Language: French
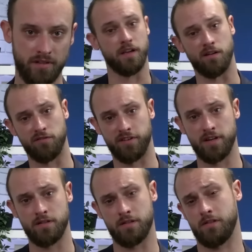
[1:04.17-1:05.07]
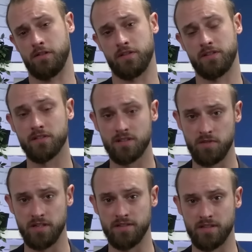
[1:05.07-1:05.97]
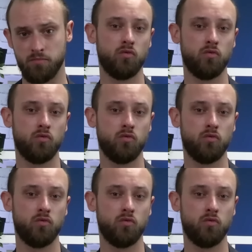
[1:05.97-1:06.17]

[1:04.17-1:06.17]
Et enfin, sensibiliser